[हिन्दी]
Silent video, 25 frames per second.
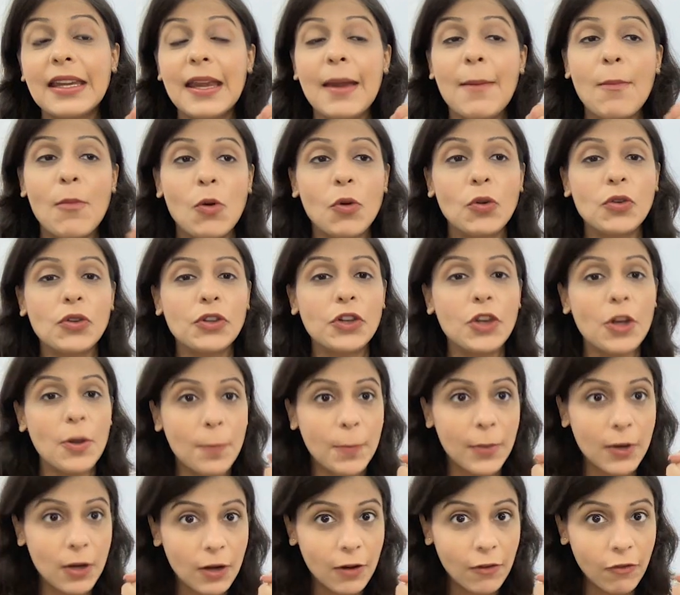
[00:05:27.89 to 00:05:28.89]
की मून के
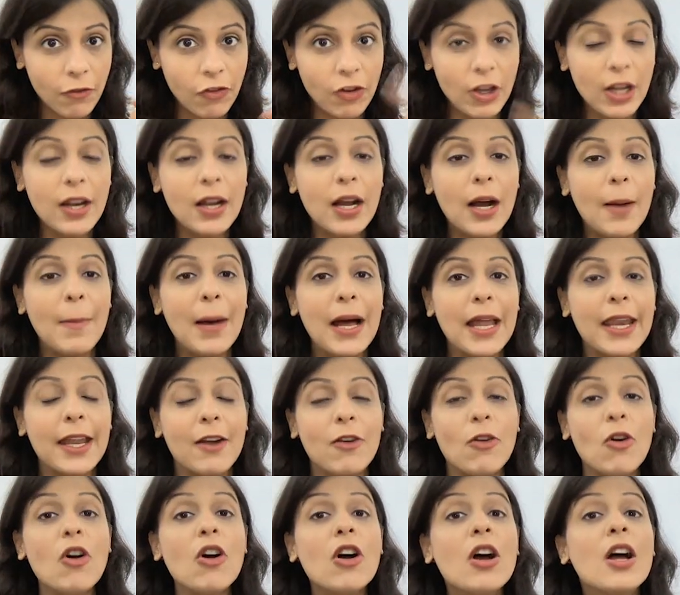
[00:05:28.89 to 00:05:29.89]
ऊपर और फिर हमारे
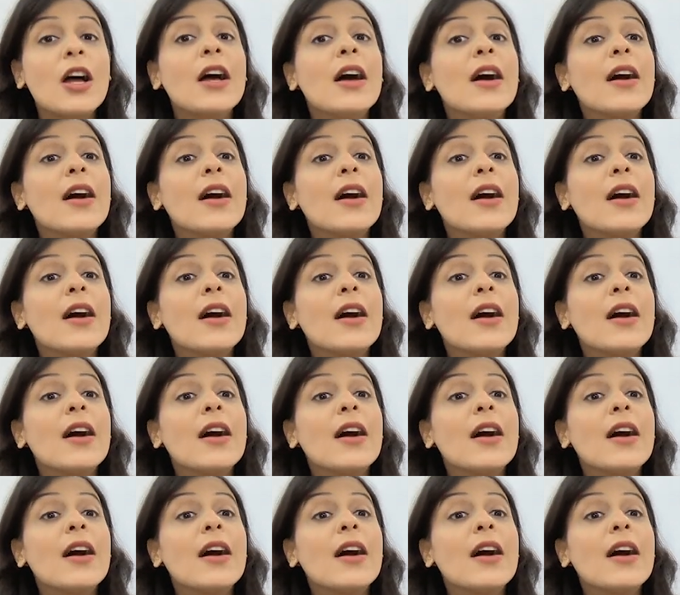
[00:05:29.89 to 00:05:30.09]
को